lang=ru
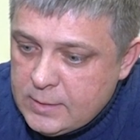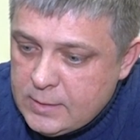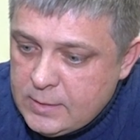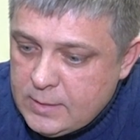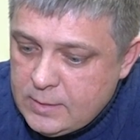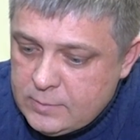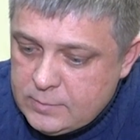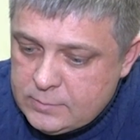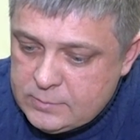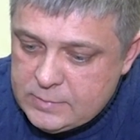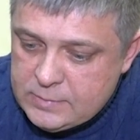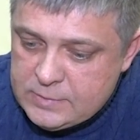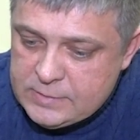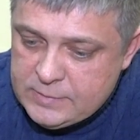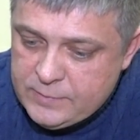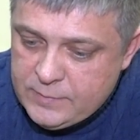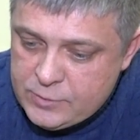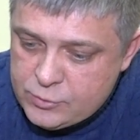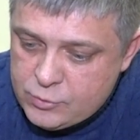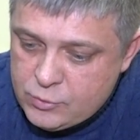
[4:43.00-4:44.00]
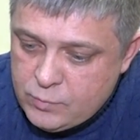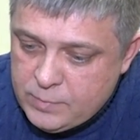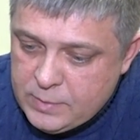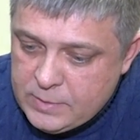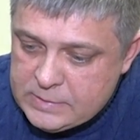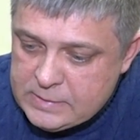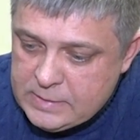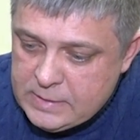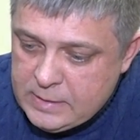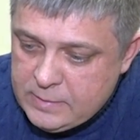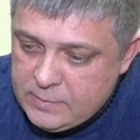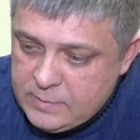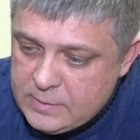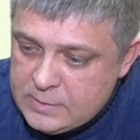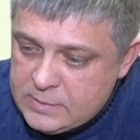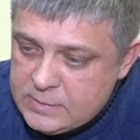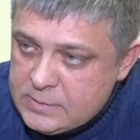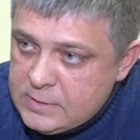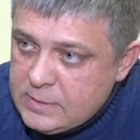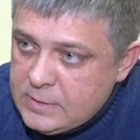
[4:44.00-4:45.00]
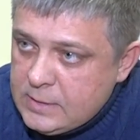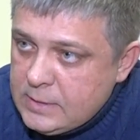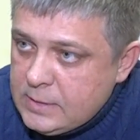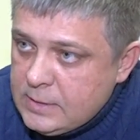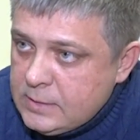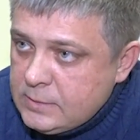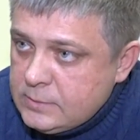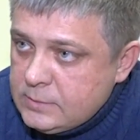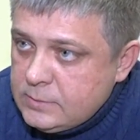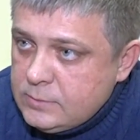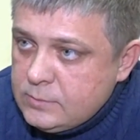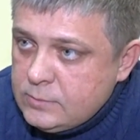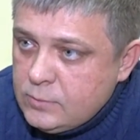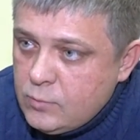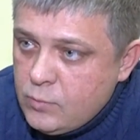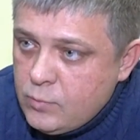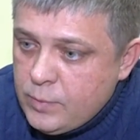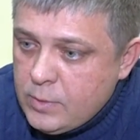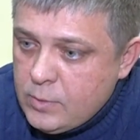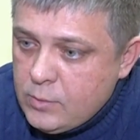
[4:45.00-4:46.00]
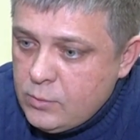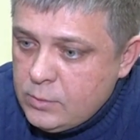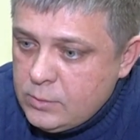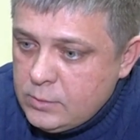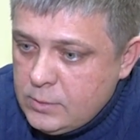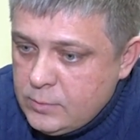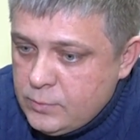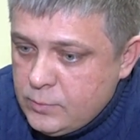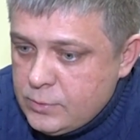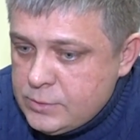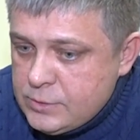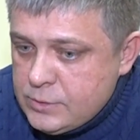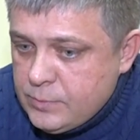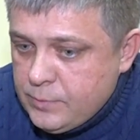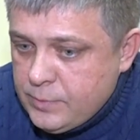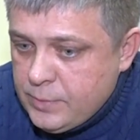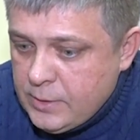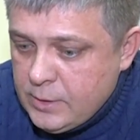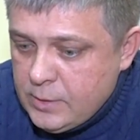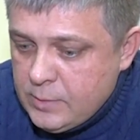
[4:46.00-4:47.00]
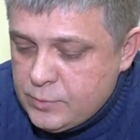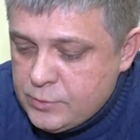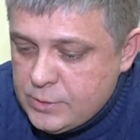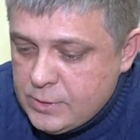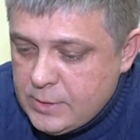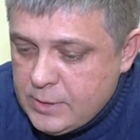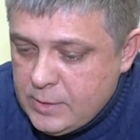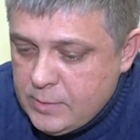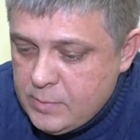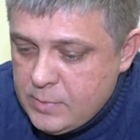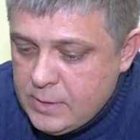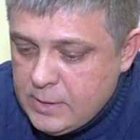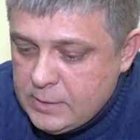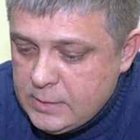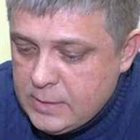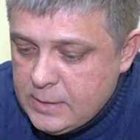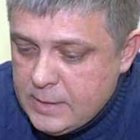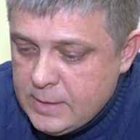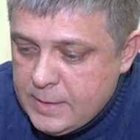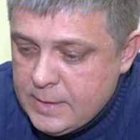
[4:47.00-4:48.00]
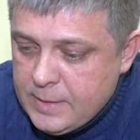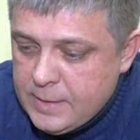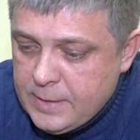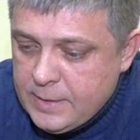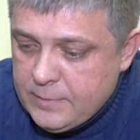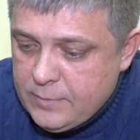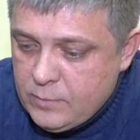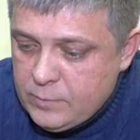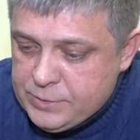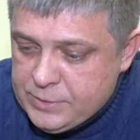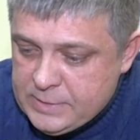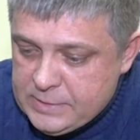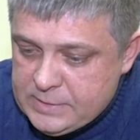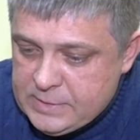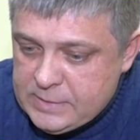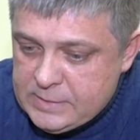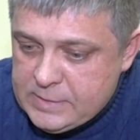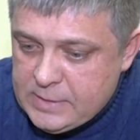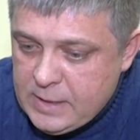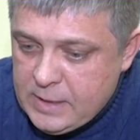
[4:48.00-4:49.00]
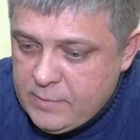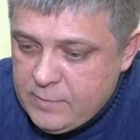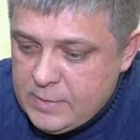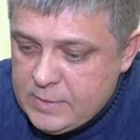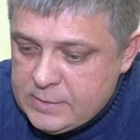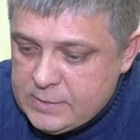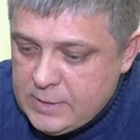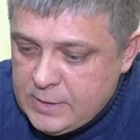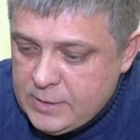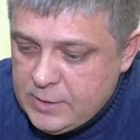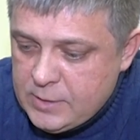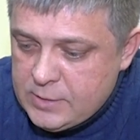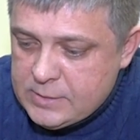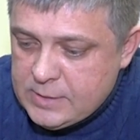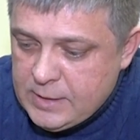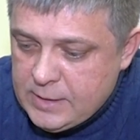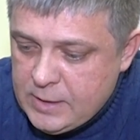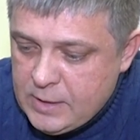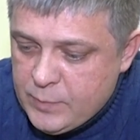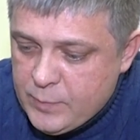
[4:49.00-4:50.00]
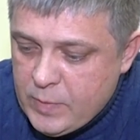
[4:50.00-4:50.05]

там свечку поставить за упокой, допустим, погибших ребят вообще за здравие сходить, сходить